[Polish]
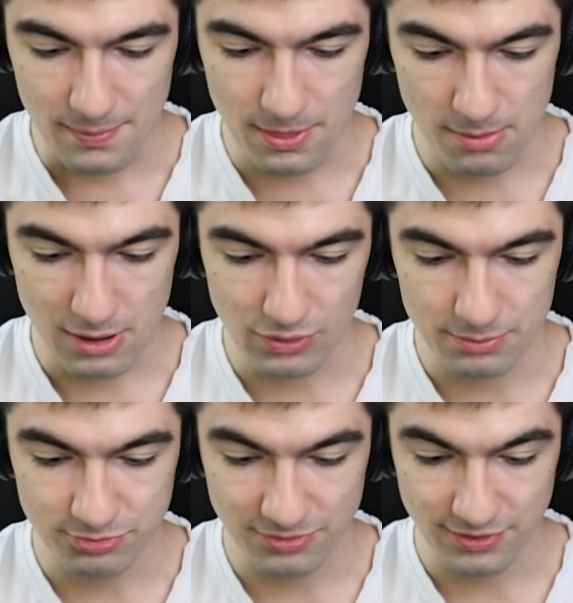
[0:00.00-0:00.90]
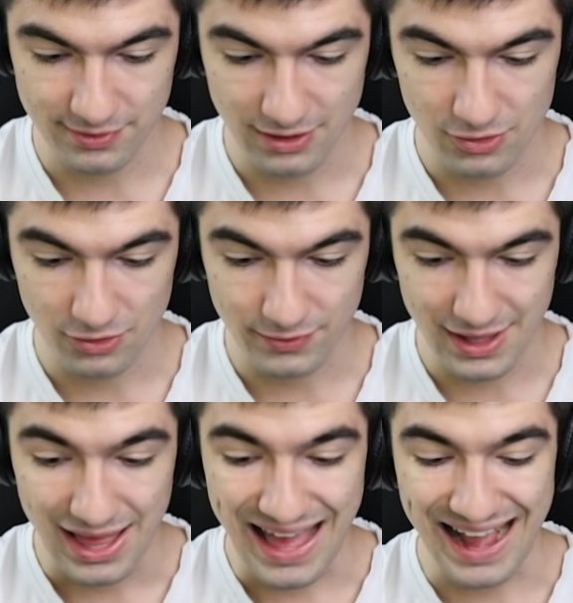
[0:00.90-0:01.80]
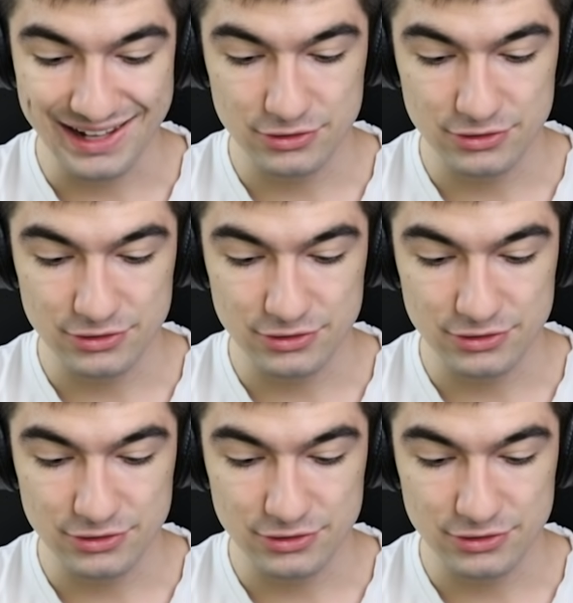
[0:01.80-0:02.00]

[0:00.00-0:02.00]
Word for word: Dobra, ulepszmy sobie tego kota. Aha,